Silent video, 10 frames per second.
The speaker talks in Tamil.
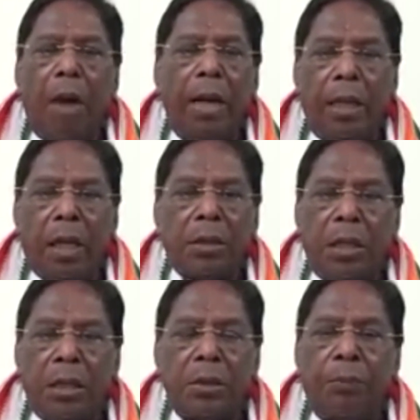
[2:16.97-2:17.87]
மாநில
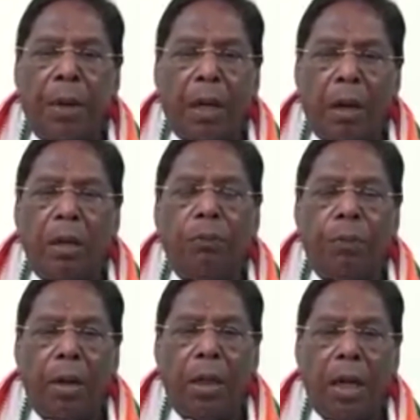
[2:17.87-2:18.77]
அரசிலிருந்து பல
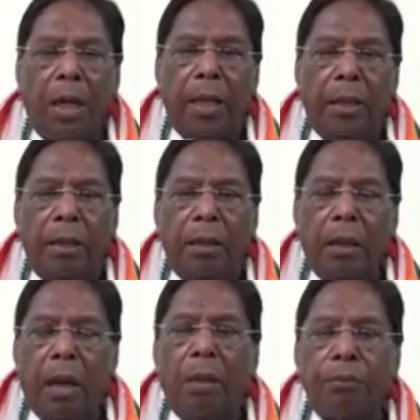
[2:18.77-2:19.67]
கட்டுப்பாட்டுகளை
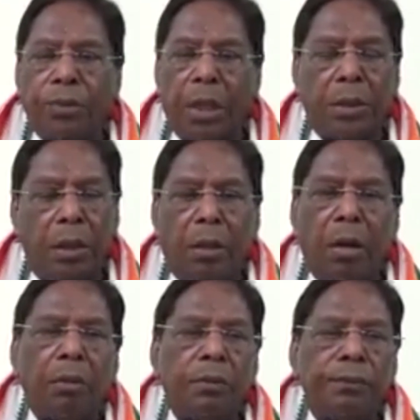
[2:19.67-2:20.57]
நாம்
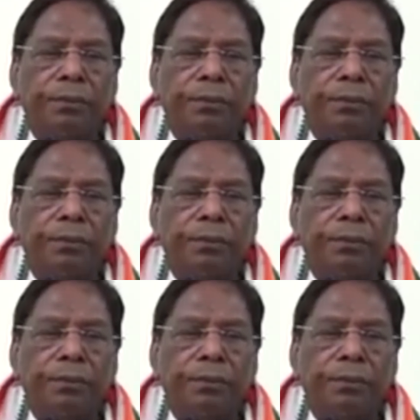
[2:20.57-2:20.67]
செய்திருக்கிறோம்